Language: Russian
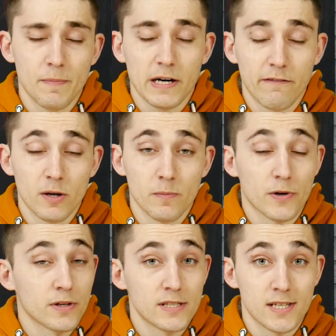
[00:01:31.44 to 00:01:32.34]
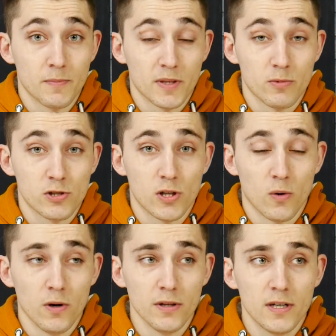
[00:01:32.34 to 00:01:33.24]
поговорим про дизайн, потому что
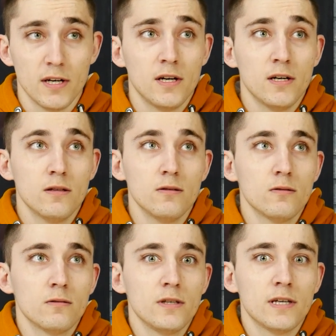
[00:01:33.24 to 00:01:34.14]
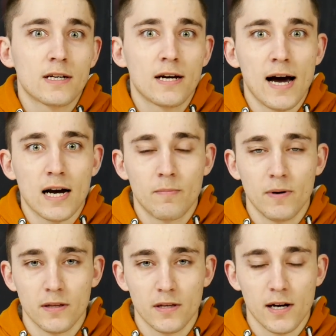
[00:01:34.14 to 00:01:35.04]
он ну никак,
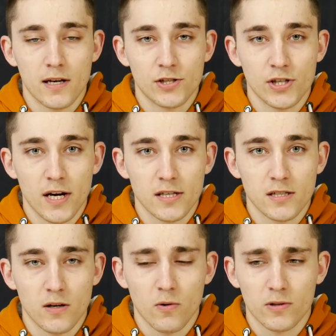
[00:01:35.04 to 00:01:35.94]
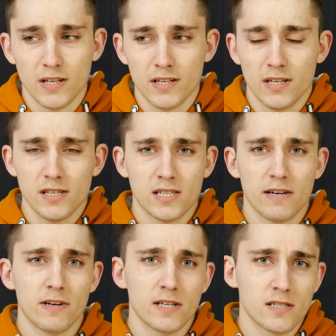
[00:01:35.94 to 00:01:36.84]
блин, не отличается от индийской
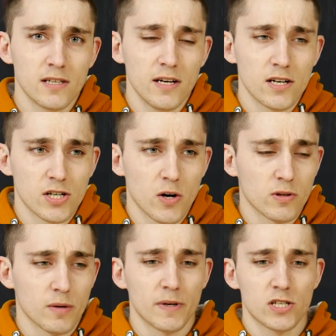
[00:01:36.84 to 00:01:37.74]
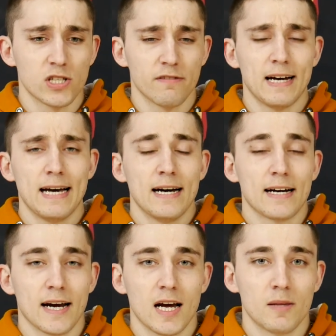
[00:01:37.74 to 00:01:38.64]
версии или же от обычного
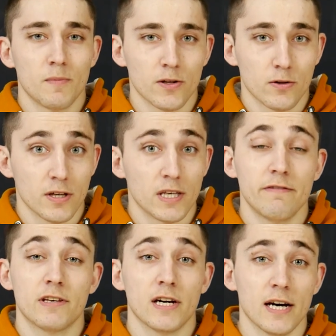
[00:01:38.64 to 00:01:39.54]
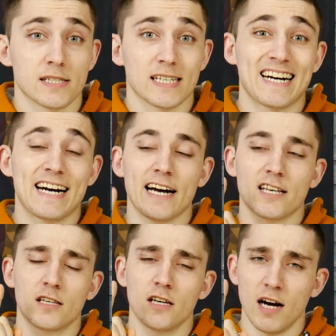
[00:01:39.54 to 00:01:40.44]
Redmi Note 9S.
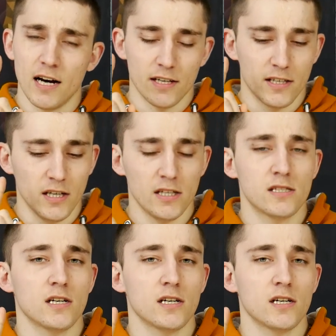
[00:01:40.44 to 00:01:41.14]
Хотя есть